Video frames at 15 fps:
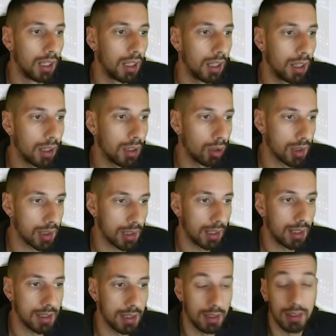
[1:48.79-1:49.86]
eh,
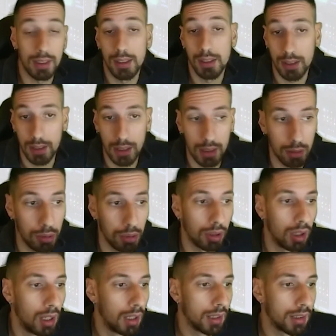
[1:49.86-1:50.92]
costa 70 euro.